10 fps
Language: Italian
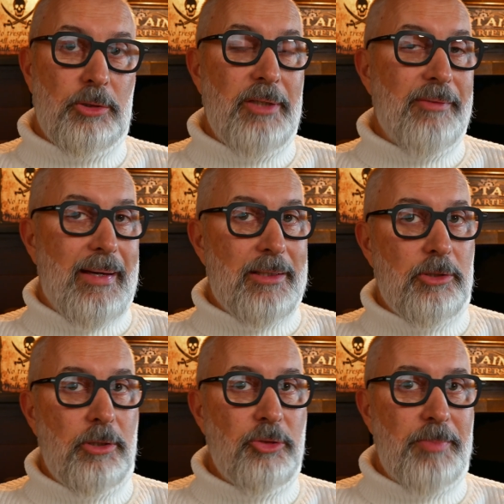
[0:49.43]

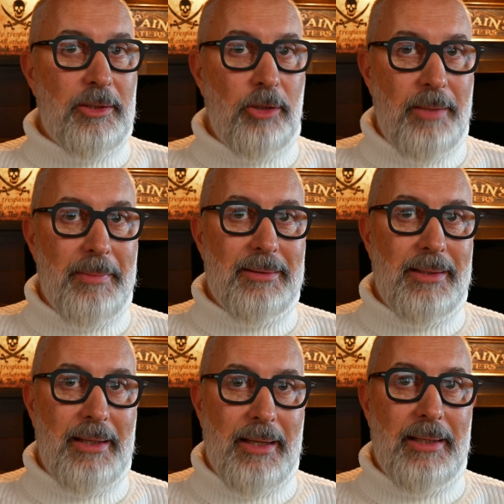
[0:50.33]
diverso rispetto alle
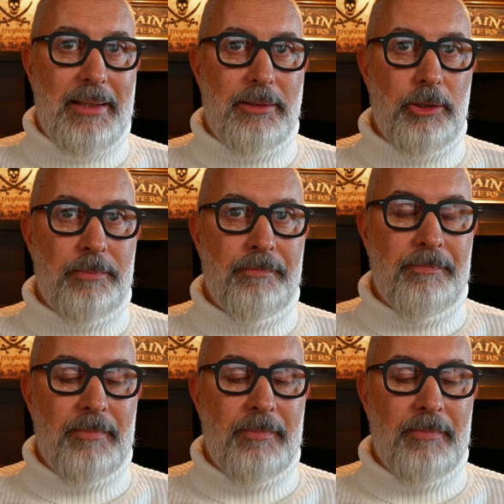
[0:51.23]
batterie al litio,